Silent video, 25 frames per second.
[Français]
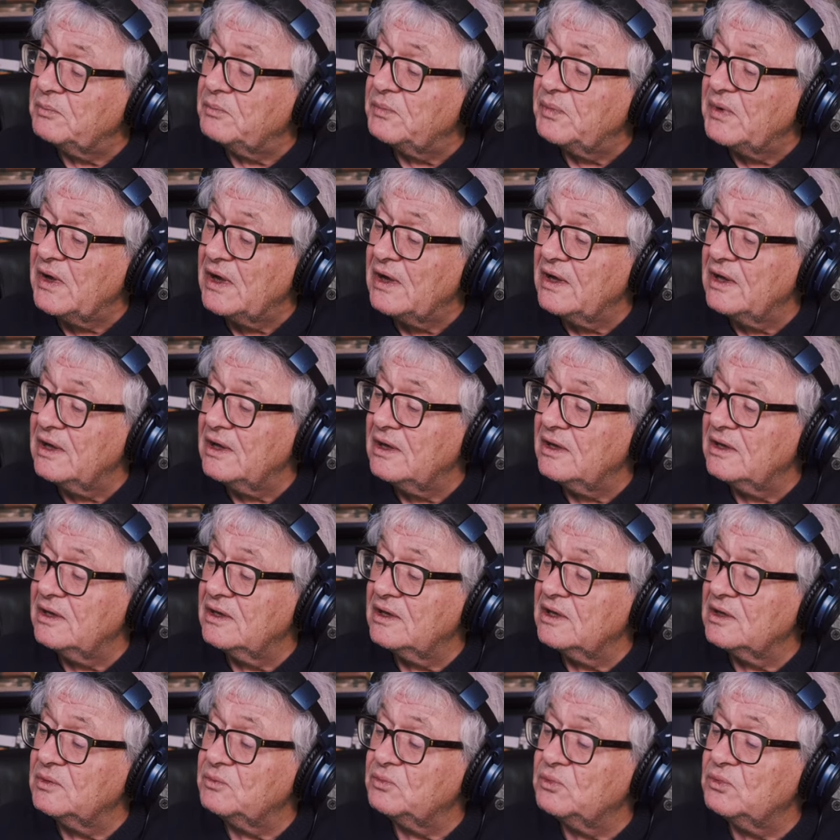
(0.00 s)
peint,
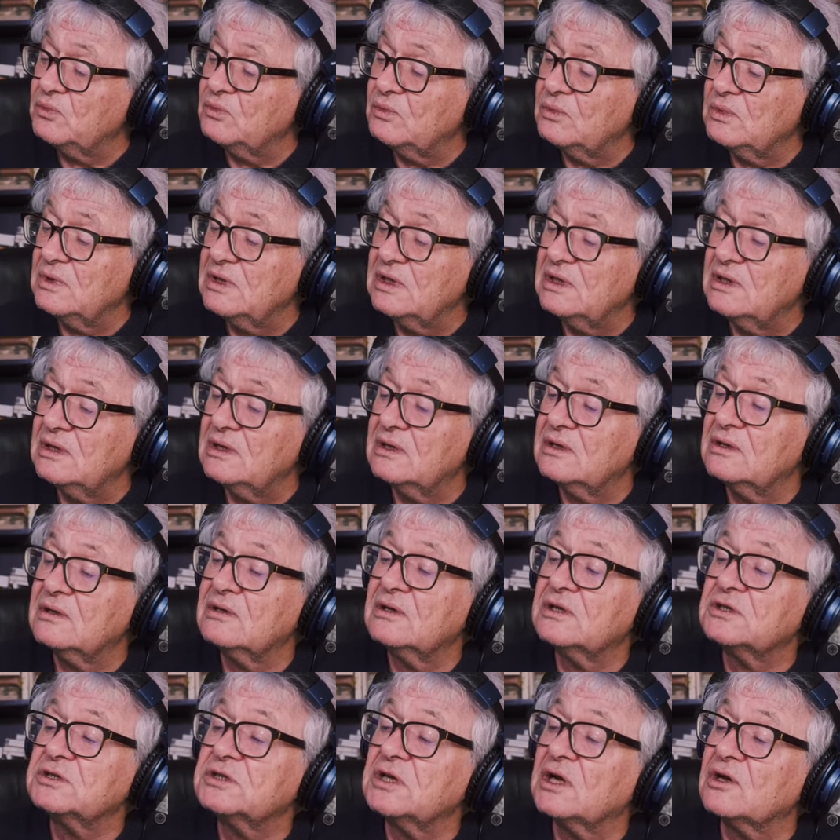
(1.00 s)
et puis
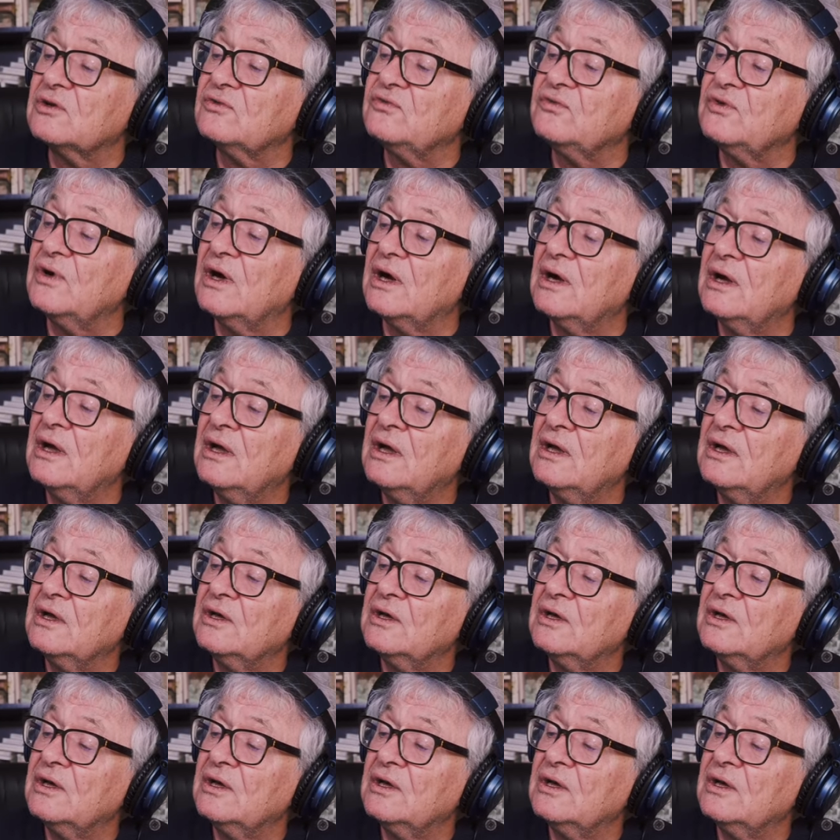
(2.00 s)
à chaque fois,